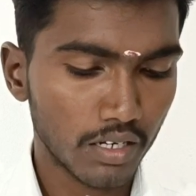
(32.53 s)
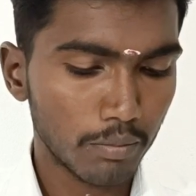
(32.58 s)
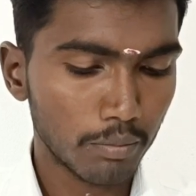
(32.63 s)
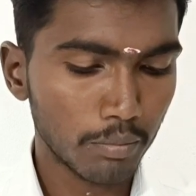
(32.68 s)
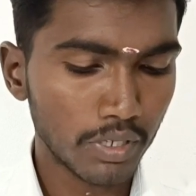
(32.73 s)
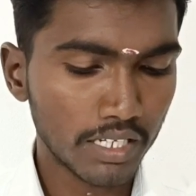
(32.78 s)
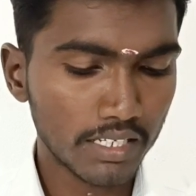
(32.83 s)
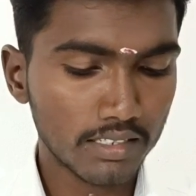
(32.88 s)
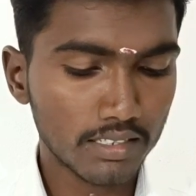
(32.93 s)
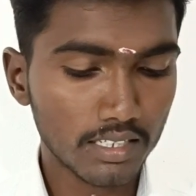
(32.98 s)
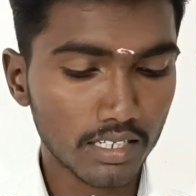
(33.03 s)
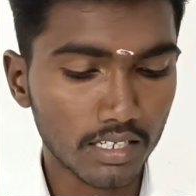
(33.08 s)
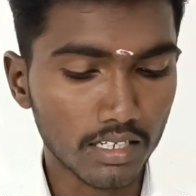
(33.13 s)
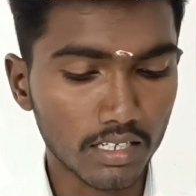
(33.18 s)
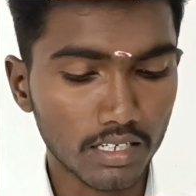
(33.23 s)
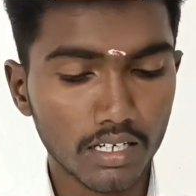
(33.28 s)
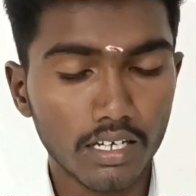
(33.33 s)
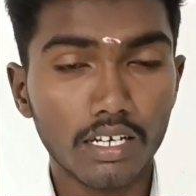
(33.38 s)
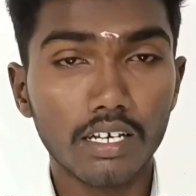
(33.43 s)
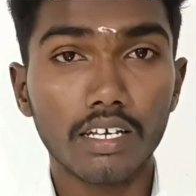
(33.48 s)
பிசி
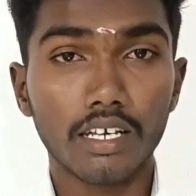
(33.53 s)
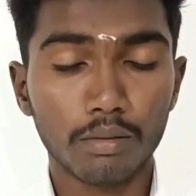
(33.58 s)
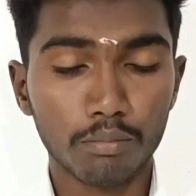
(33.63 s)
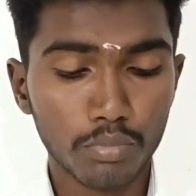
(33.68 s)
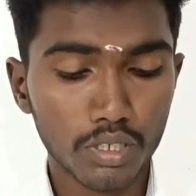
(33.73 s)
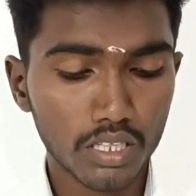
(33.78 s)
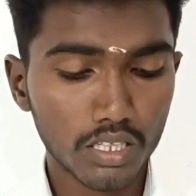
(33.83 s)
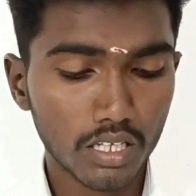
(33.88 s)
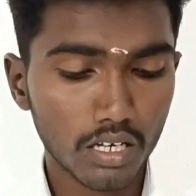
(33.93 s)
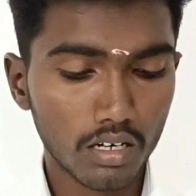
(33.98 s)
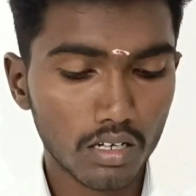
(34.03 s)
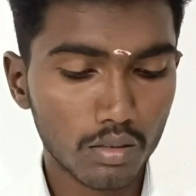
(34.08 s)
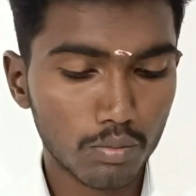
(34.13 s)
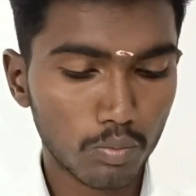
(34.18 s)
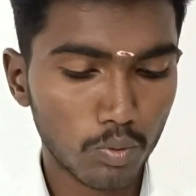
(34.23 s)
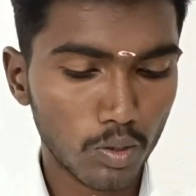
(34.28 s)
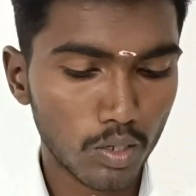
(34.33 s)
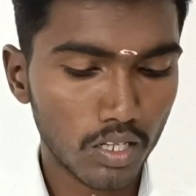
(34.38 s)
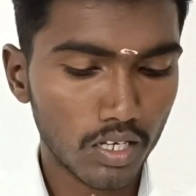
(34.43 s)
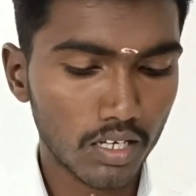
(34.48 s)
எண்பத்தி ஆறு
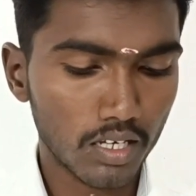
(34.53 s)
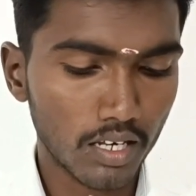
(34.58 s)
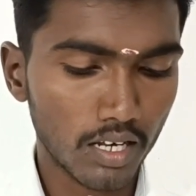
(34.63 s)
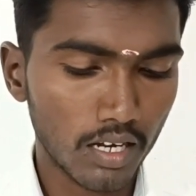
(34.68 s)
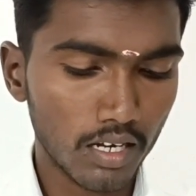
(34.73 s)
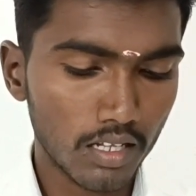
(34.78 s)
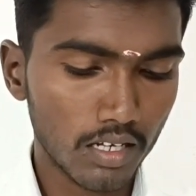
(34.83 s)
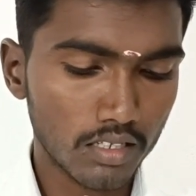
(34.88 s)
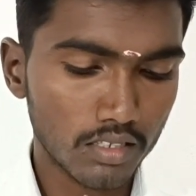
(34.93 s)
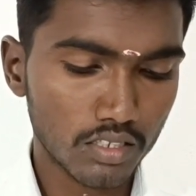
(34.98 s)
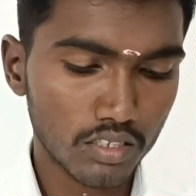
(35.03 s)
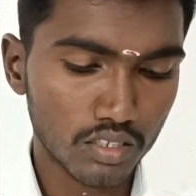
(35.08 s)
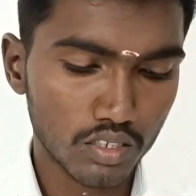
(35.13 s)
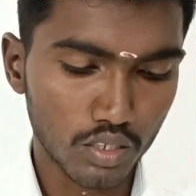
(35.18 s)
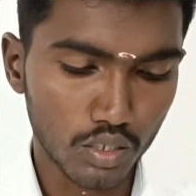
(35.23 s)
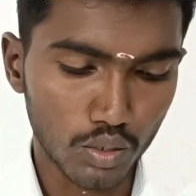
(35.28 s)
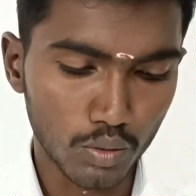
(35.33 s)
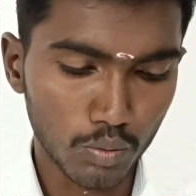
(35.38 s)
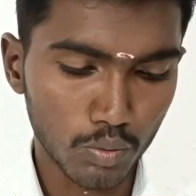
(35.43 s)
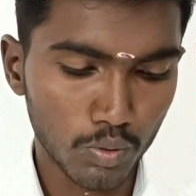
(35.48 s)
புள்ளி ஏழு அஞ்சு
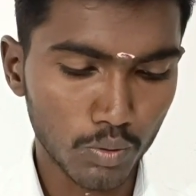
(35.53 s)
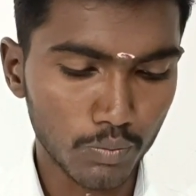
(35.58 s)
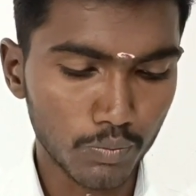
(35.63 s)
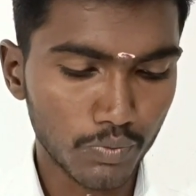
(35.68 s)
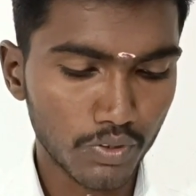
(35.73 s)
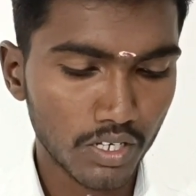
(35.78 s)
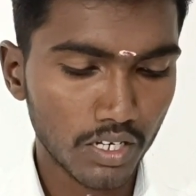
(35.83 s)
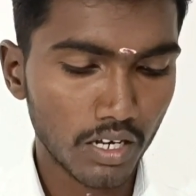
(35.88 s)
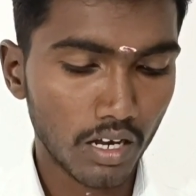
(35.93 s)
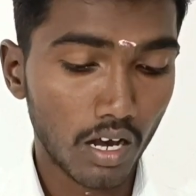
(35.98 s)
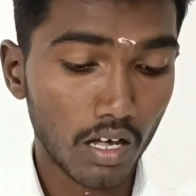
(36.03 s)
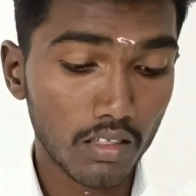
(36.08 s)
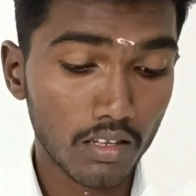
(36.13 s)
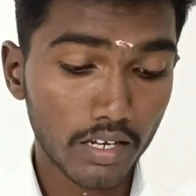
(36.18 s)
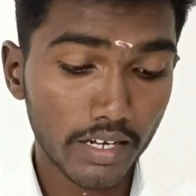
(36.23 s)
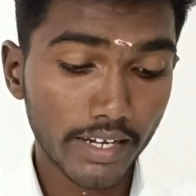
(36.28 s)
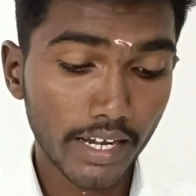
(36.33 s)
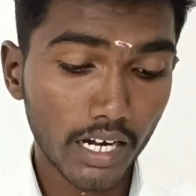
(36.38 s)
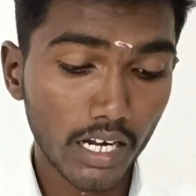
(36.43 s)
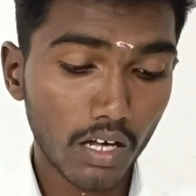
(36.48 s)
ஜீரோவும்
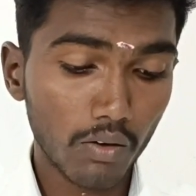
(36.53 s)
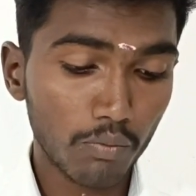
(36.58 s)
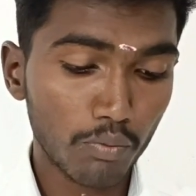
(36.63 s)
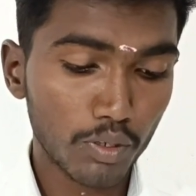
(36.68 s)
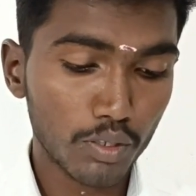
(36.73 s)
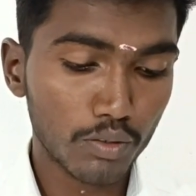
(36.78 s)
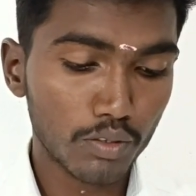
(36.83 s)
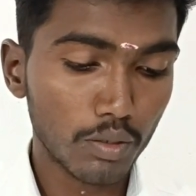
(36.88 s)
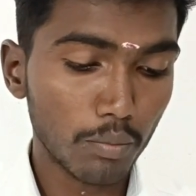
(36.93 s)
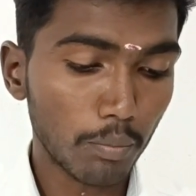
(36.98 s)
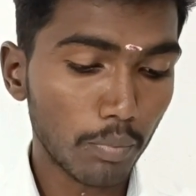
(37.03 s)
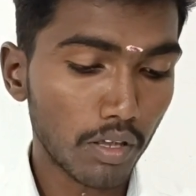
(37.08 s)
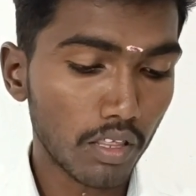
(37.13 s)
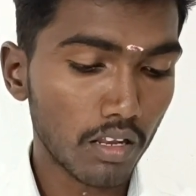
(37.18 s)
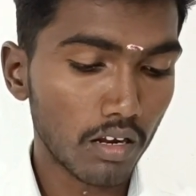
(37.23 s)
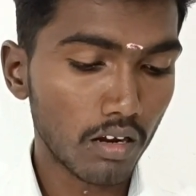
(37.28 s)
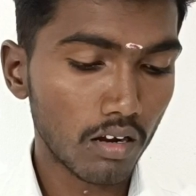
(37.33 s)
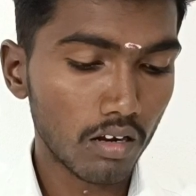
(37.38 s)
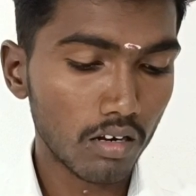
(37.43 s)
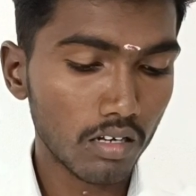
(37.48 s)
அதுலேயும் டேட் ஆஃப் பர்த் வந்து
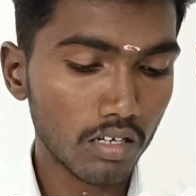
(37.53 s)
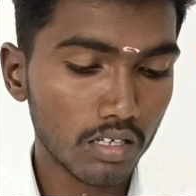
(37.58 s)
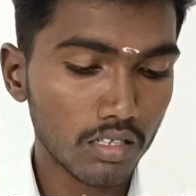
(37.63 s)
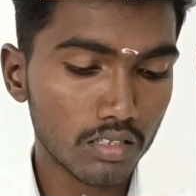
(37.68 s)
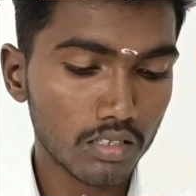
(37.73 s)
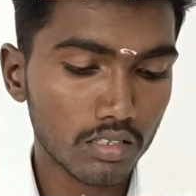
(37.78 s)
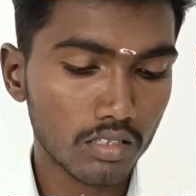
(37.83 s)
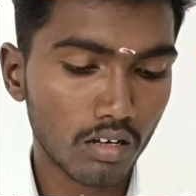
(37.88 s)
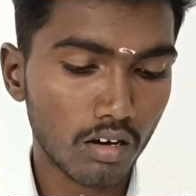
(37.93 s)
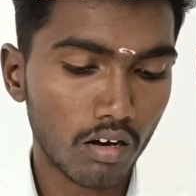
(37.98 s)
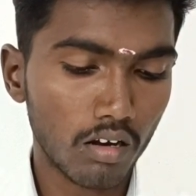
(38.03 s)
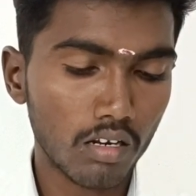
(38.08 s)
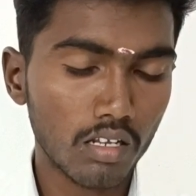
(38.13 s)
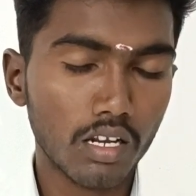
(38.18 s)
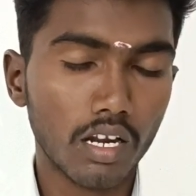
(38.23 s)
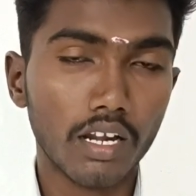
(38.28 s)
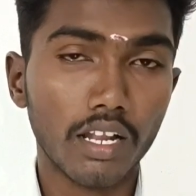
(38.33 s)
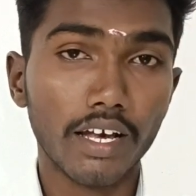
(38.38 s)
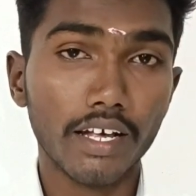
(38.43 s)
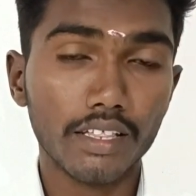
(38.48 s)
பதினாலு நாலு
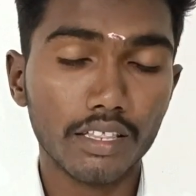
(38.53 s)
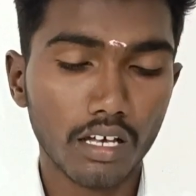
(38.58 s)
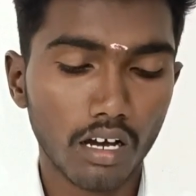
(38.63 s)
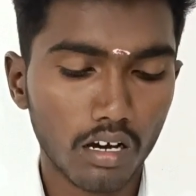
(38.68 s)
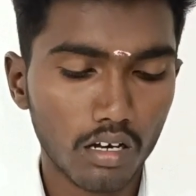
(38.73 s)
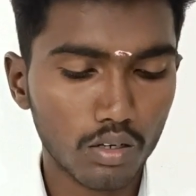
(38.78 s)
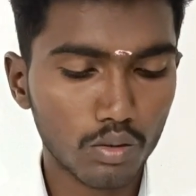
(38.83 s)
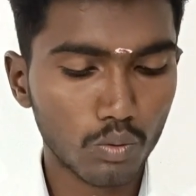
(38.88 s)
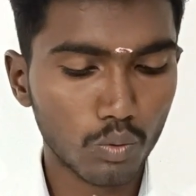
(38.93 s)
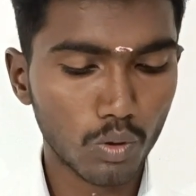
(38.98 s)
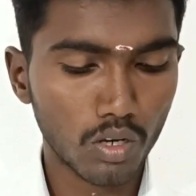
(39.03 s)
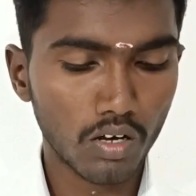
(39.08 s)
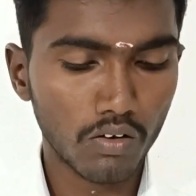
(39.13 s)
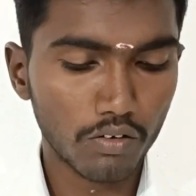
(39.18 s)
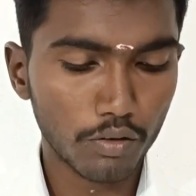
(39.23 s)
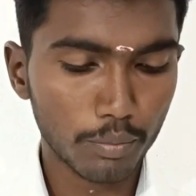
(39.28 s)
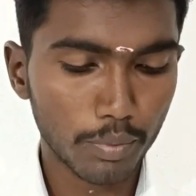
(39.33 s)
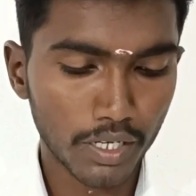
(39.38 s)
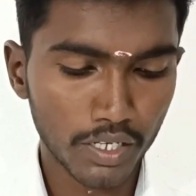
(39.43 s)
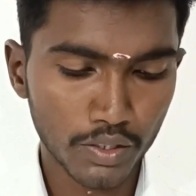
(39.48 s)
ரெண்டாயிரத்தி ஆறுக்குள்ளே
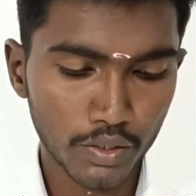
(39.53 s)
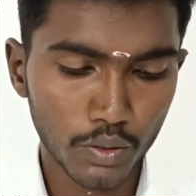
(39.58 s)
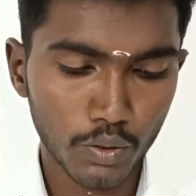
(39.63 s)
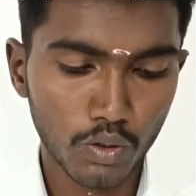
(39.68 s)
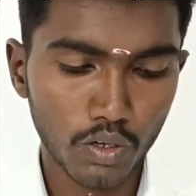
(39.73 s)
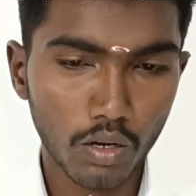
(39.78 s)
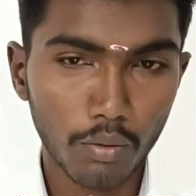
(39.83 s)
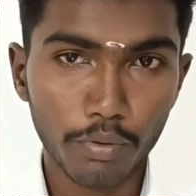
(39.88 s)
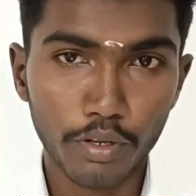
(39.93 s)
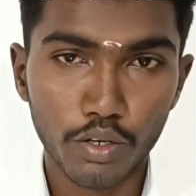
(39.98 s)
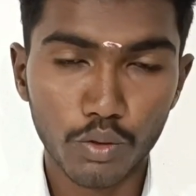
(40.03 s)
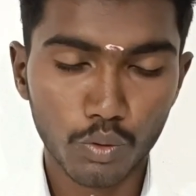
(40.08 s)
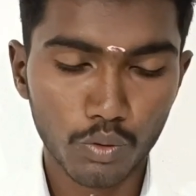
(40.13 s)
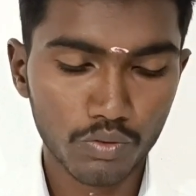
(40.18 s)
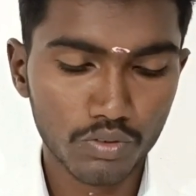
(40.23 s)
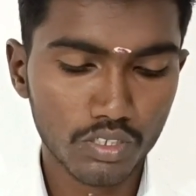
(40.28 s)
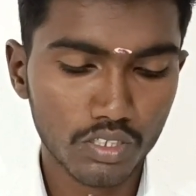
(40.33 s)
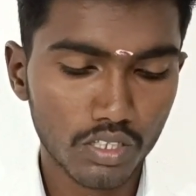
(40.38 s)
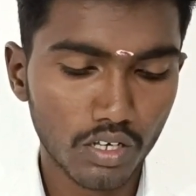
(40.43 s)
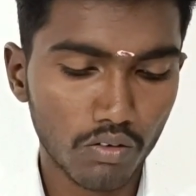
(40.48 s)
அவங்க பிறந்திருக்கணும் அப்படின்ற
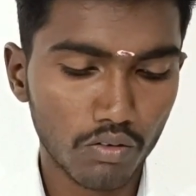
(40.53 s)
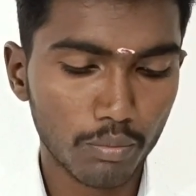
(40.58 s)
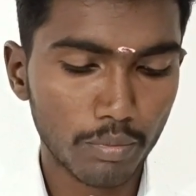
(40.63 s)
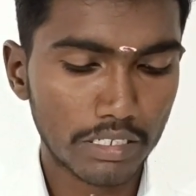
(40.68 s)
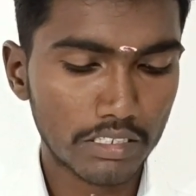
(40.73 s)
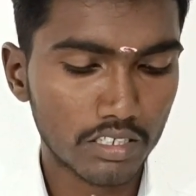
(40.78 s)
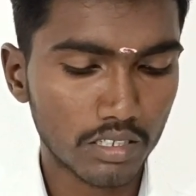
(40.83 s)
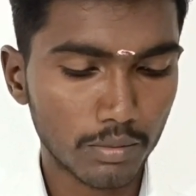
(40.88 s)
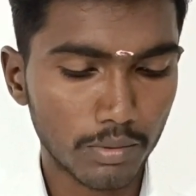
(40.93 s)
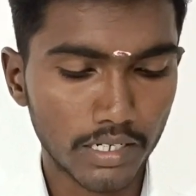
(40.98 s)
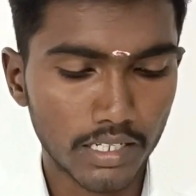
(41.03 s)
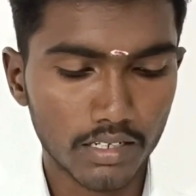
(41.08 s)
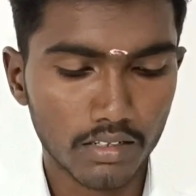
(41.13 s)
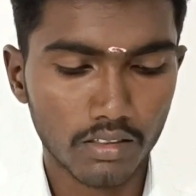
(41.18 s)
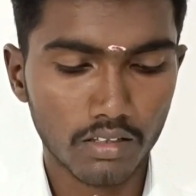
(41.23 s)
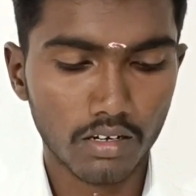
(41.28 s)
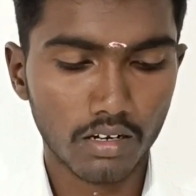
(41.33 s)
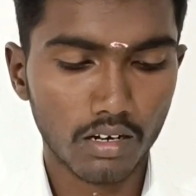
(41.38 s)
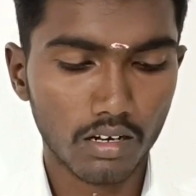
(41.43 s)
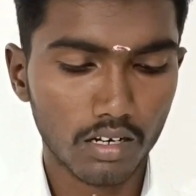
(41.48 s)
ஒரு விஷயத்தையும் அவங்க மென்ஷன்
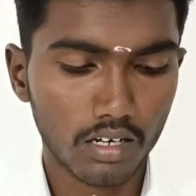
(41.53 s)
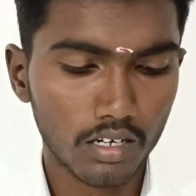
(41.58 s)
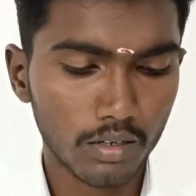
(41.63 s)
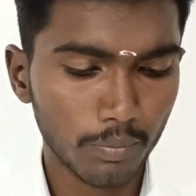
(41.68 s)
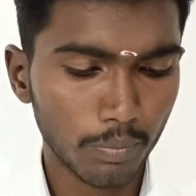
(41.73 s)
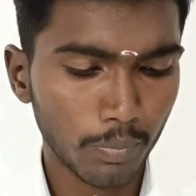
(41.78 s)
பண்ணியிருந்திருக்காங்க